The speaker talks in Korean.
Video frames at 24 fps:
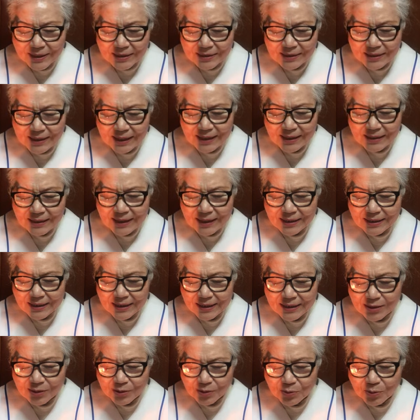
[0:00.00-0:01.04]
자기
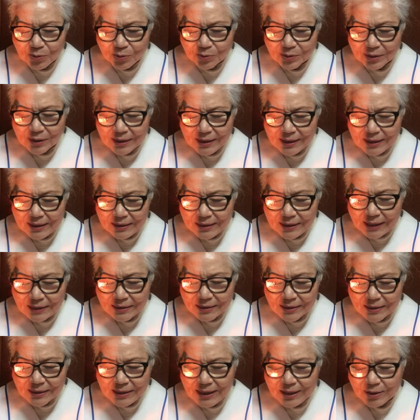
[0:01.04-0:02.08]
딸이 그리고
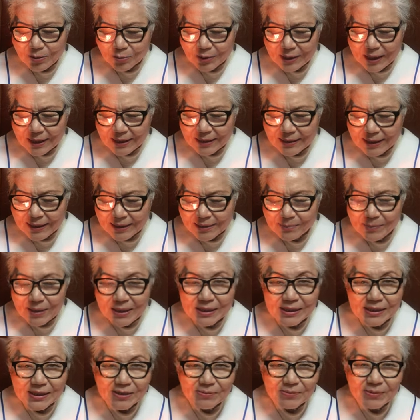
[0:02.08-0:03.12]
그대로 당한다는 말이
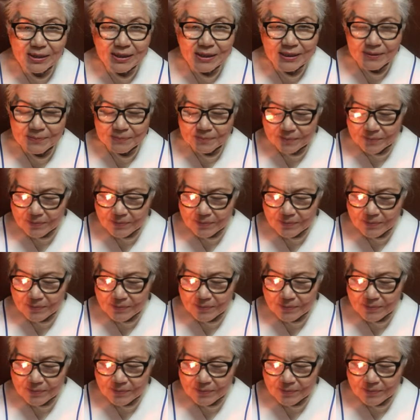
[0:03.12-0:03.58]
있습니다.